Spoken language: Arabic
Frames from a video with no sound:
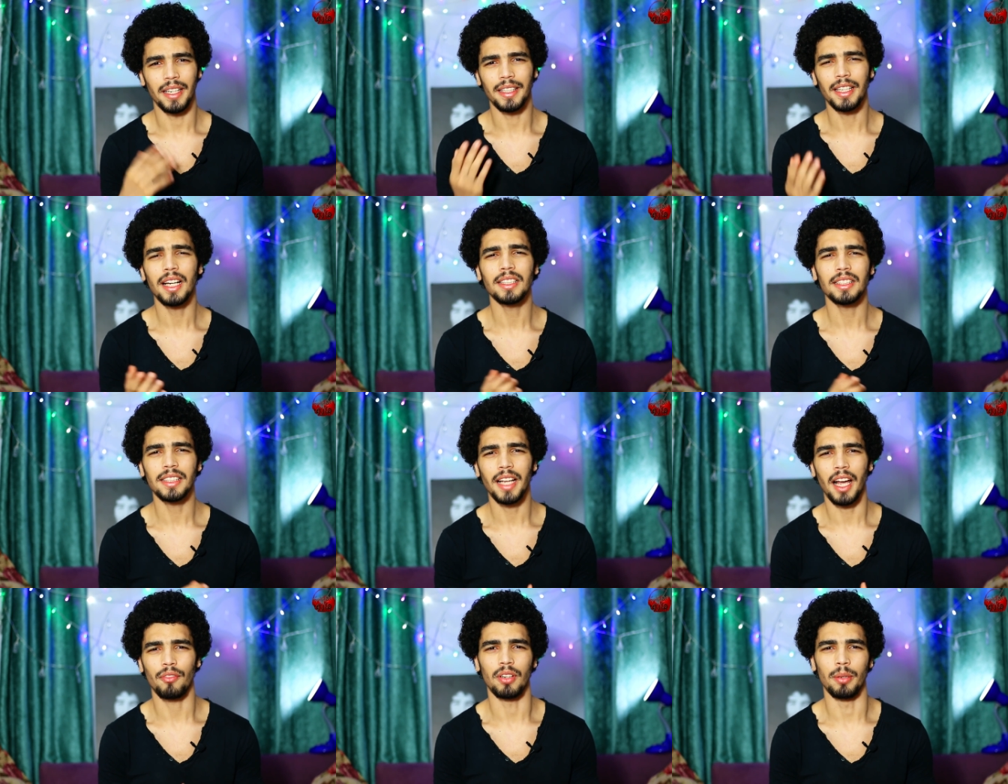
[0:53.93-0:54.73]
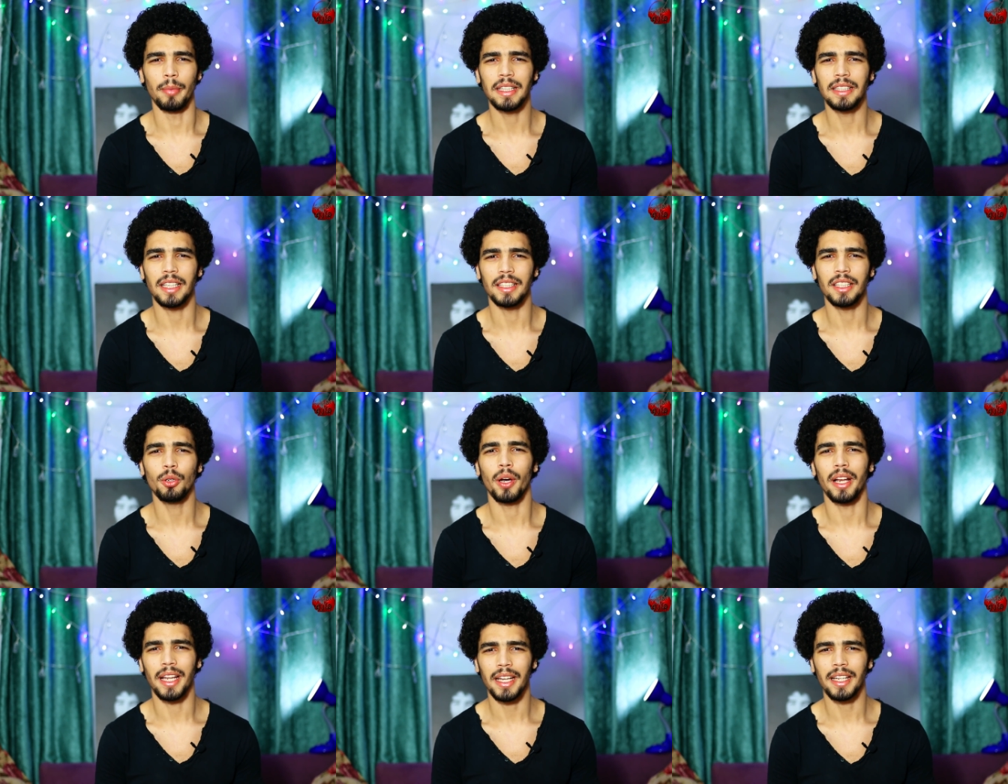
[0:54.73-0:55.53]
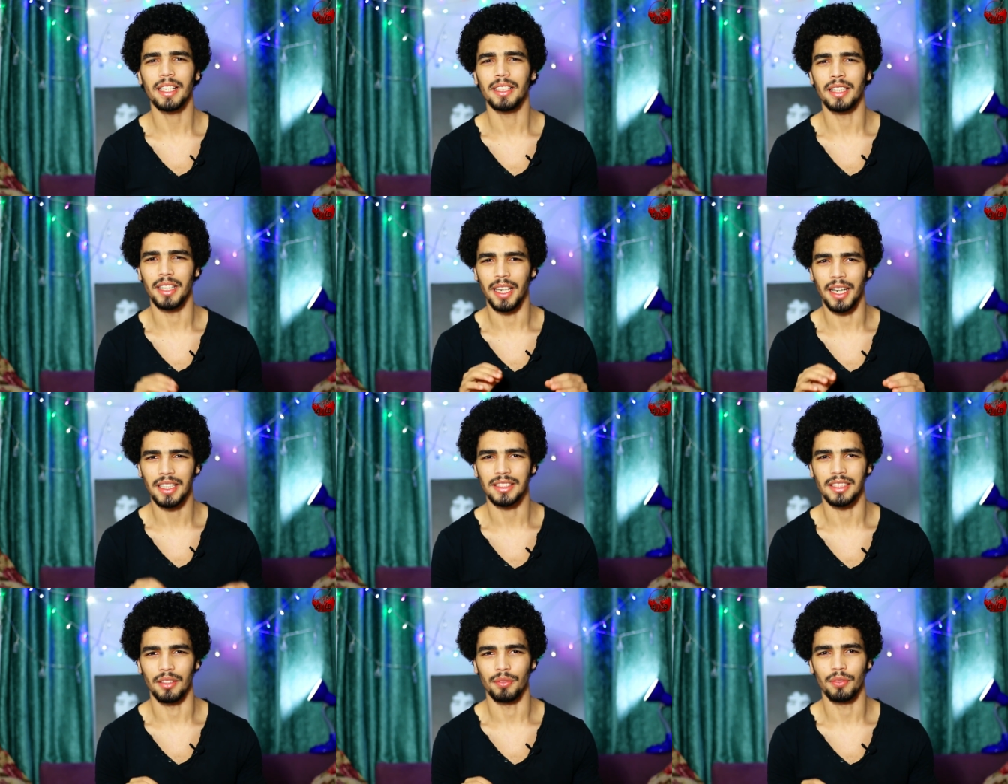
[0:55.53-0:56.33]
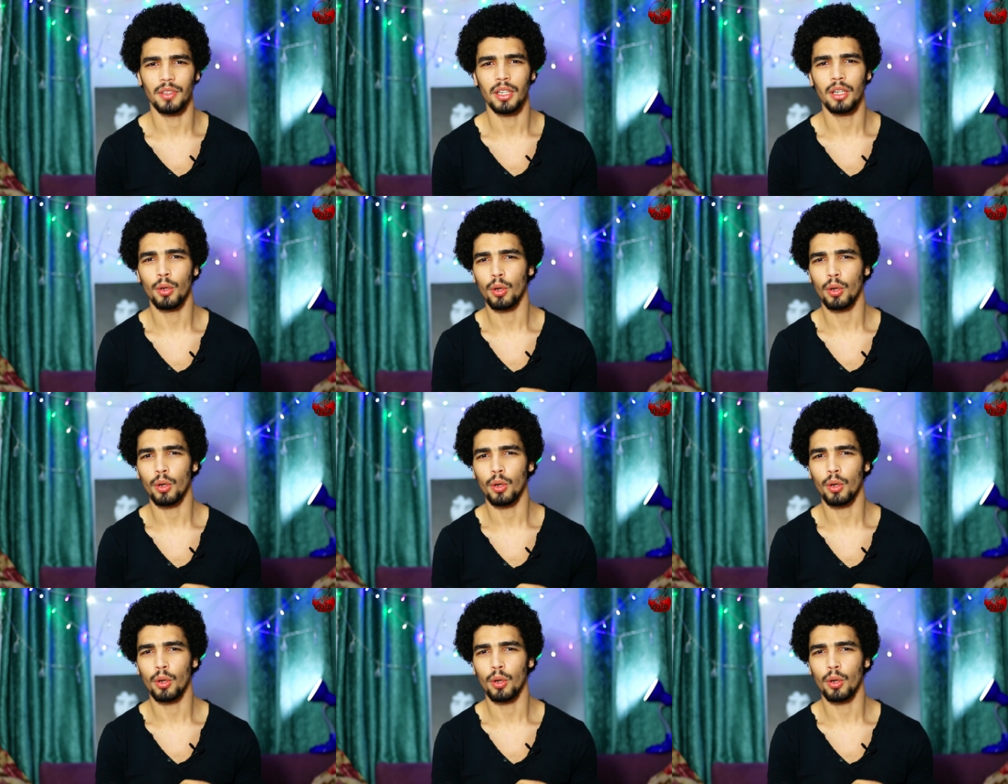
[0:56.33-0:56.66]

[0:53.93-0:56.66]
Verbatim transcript: إنها تنجح في المادة دي ولكن للأسف